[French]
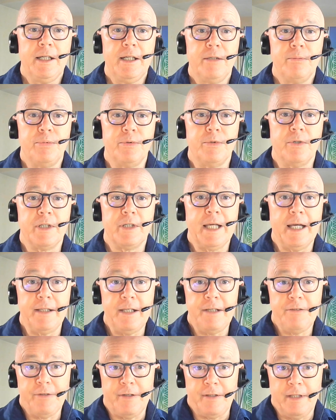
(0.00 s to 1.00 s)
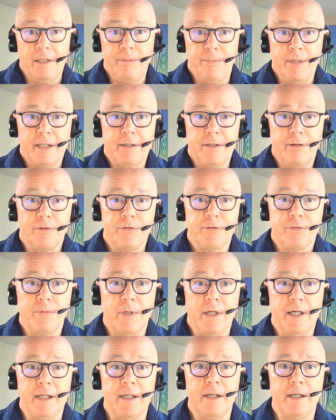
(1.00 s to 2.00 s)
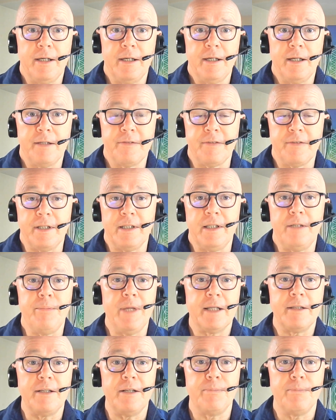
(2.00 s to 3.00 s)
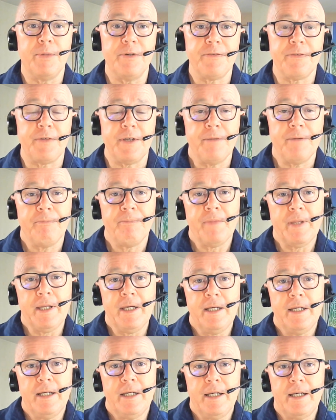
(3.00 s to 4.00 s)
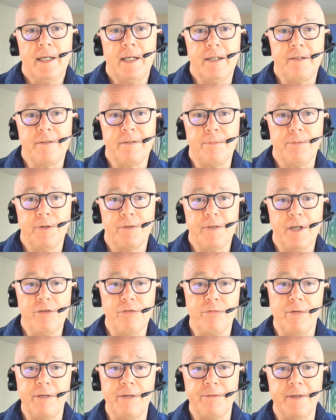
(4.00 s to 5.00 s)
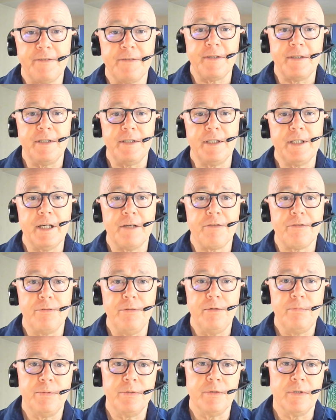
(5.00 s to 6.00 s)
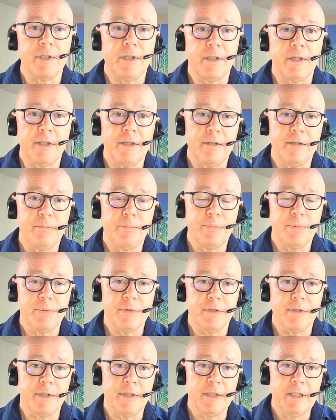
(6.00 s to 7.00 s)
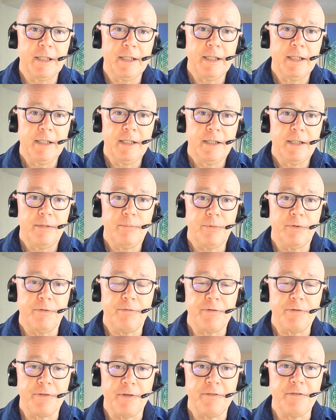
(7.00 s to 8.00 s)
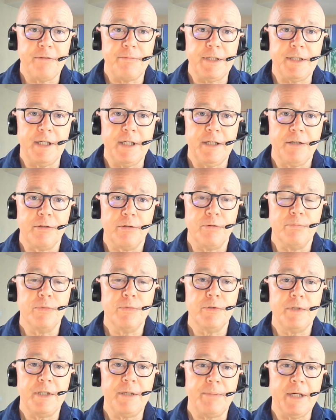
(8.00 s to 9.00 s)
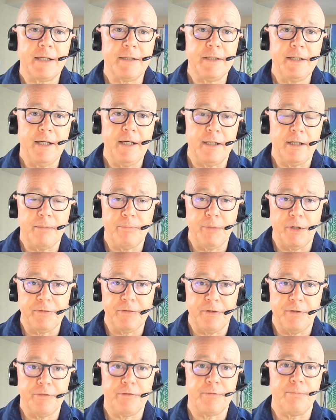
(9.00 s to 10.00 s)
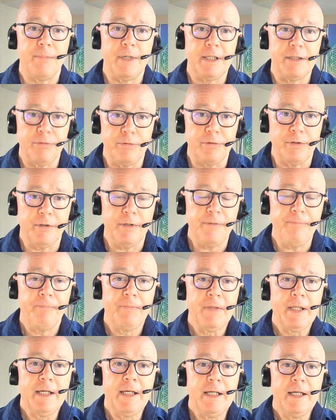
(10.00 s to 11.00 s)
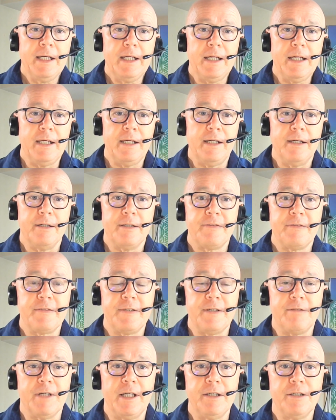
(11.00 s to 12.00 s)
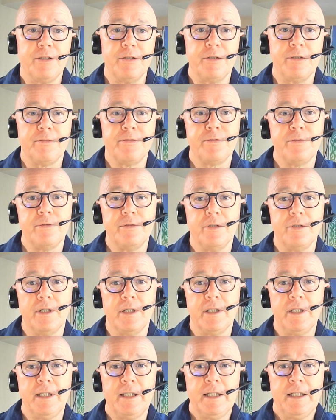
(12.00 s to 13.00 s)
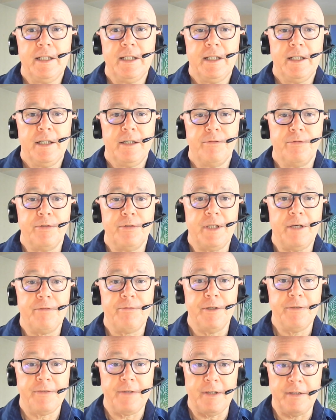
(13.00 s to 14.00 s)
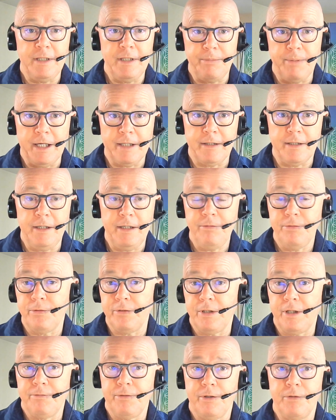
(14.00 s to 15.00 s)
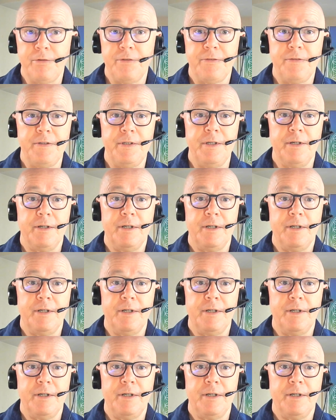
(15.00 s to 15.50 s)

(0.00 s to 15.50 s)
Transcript: pour garder cette liberté en soi et cette liberté de penser. Et c'est pour ça que je voulais faire petite capsule pour, euh, pour, euh, pour vous sensibiliser que le mot liberté a une importance maintenant. Et euh, c'est vrai qu'il faut, faut défendre cette liberté, il faut défendre aussi